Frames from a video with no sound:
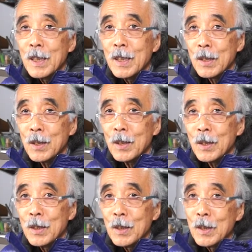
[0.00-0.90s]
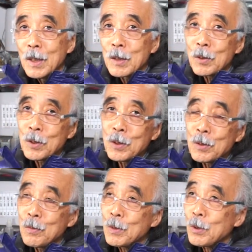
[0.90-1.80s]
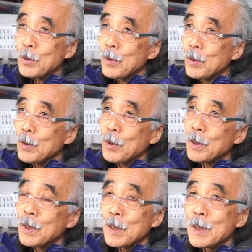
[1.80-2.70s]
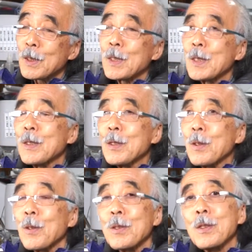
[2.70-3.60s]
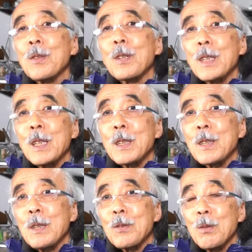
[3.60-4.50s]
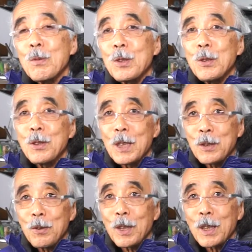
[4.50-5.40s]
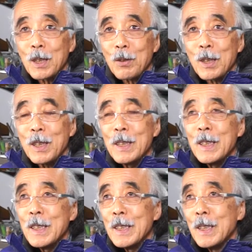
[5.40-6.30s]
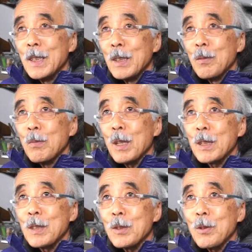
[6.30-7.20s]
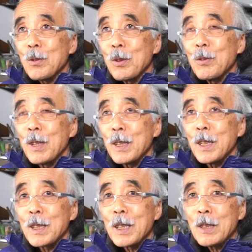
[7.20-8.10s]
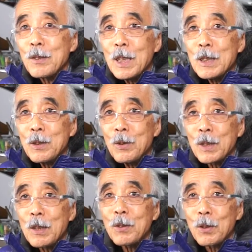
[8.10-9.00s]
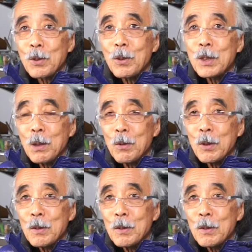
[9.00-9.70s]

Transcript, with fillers: うん、あのどんどんどんどん事業事業はね銭湯も事業って事業なのかなこれ。まあ事業というのはね拡大志向になるよどうしても。